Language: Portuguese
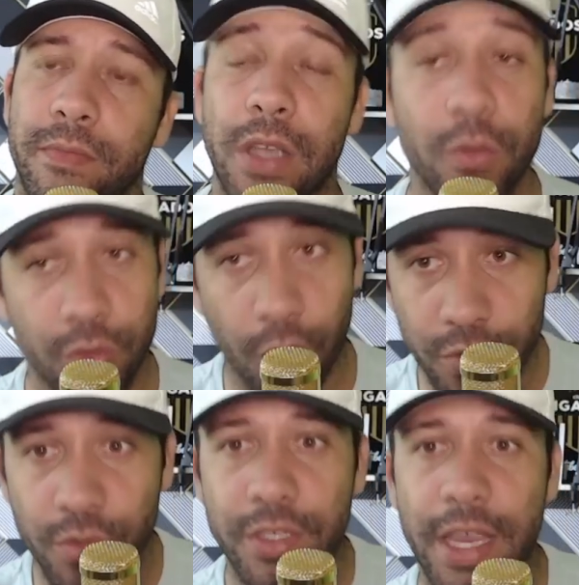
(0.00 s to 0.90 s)
São os
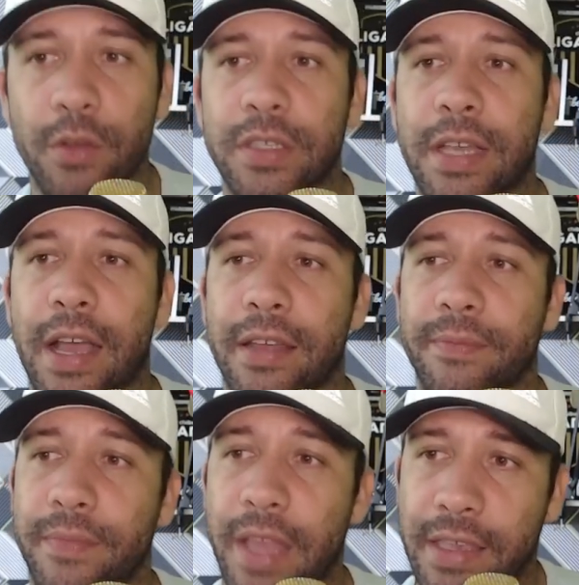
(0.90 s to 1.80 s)
donos do Chelsea,
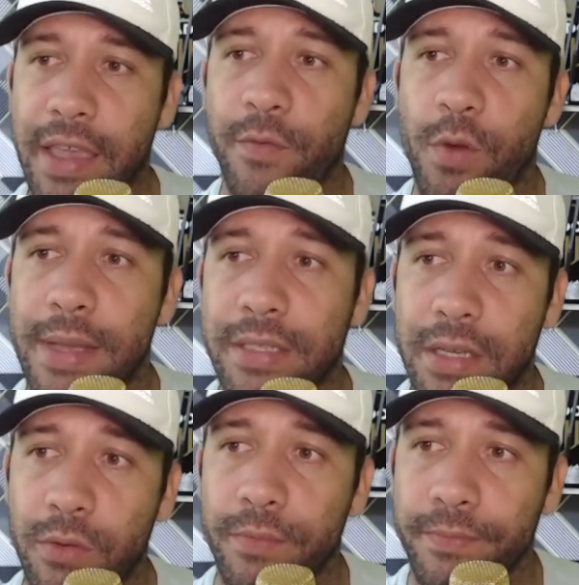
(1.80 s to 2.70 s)
cara. Tá aqui a
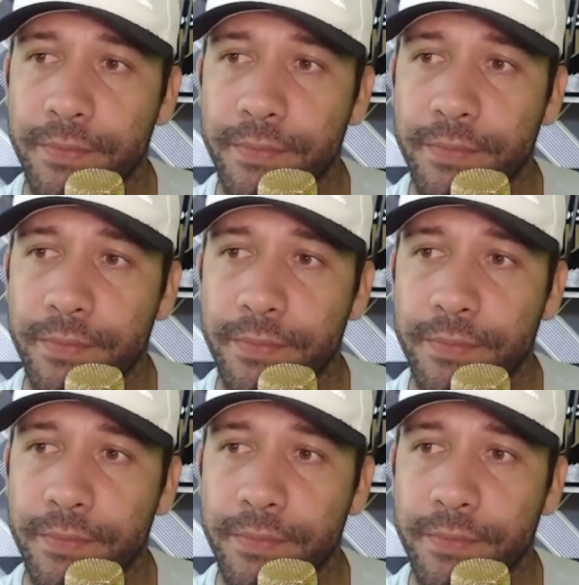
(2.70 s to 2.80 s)
informação.